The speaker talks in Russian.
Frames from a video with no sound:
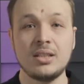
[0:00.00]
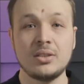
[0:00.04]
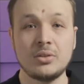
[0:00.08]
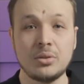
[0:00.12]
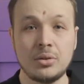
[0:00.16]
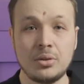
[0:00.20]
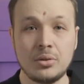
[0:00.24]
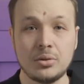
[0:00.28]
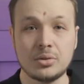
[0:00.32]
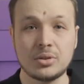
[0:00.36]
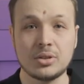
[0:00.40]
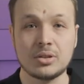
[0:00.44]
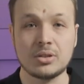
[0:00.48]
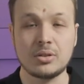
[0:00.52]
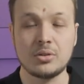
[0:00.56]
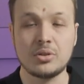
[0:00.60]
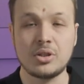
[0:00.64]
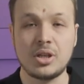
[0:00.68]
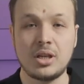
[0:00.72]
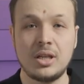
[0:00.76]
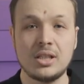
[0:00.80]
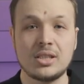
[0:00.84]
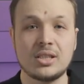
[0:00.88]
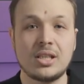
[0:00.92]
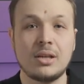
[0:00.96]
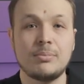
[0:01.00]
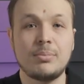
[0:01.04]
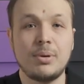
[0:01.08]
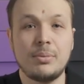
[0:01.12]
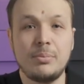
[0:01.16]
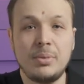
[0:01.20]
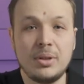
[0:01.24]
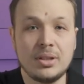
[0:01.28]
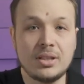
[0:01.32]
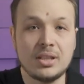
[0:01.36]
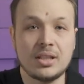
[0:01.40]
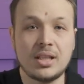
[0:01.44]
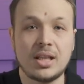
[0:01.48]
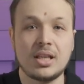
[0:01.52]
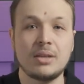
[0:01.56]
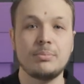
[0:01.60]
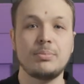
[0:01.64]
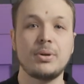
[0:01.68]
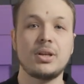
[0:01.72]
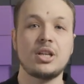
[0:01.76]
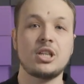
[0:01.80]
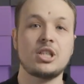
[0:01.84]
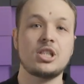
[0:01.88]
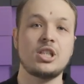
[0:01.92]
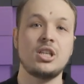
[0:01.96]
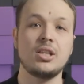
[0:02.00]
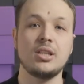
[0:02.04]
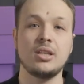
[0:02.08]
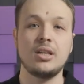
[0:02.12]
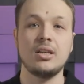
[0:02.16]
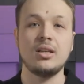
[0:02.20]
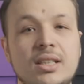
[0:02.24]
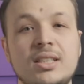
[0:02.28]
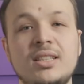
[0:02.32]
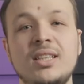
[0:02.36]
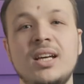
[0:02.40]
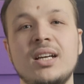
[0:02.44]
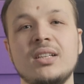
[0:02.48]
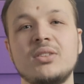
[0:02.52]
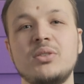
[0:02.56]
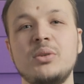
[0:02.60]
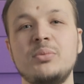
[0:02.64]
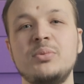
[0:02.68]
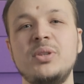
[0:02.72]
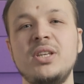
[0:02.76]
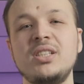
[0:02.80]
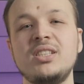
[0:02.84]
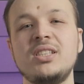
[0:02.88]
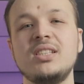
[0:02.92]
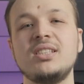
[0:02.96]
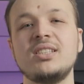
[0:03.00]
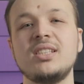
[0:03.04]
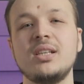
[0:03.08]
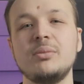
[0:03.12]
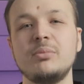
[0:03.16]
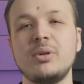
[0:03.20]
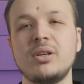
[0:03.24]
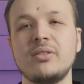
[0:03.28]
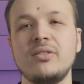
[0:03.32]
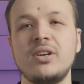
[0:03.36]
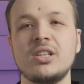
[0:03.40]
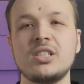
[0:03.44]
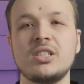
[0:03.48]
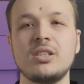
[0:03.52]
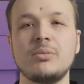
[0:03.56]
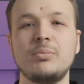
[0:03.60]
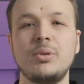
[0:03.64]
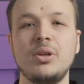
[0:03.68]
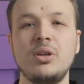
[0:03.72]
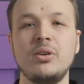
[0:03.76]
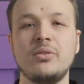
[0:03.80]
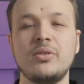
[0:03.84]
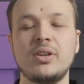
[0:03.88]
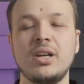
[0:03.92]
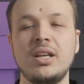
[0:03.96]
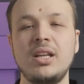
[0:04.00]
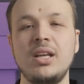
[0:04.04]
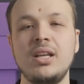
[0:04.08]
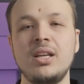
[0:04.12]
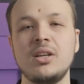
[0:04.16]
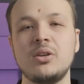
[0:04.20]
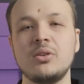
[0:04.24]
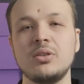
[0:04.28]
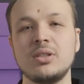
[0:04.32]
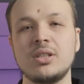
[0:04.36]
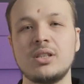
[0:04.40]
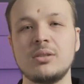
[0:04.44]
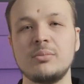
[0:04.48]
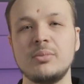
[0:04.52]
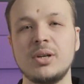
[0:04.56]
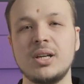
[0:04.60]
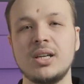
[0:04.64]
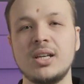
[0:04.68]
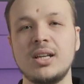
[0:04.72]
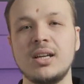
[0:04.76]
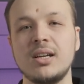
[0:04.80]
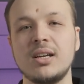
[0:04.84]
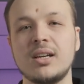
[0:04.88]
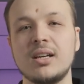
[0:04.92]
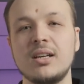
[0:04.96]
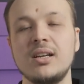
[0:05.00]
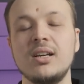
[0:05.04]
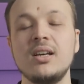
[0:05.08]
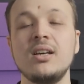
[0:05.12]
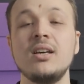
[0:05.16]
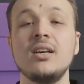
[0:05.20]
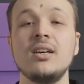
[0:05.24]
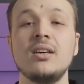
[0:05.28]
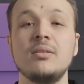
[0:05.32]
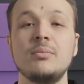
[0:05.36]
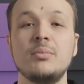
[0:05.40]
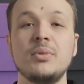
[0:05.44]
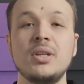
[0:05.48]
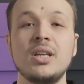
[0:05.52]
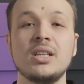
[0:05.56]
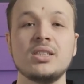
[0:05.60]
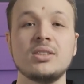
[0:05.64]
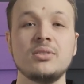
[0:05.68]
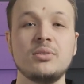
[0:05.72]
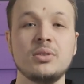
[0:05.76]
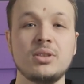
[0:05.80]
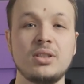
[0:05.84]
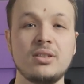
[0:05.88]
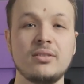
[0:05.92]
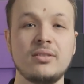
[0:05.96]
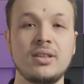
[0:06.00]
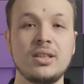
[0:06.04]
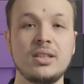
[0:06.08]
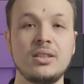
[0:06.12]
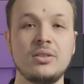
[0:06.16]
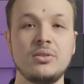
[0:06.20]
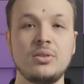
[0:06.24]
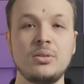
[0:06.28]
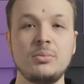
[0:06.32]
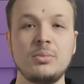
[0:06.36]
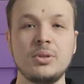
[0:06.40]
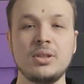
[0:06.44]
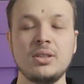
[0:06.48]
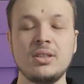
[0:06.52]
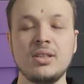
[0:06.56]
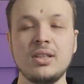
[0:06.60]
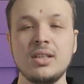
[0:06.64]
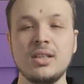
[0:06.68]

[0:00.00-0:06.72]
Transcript: Анаториуса случались как победы, так и поражения. Итак, топ-10 самых важных боев в карьере Конора Макгрегора. Меня зовут Иван Неумин,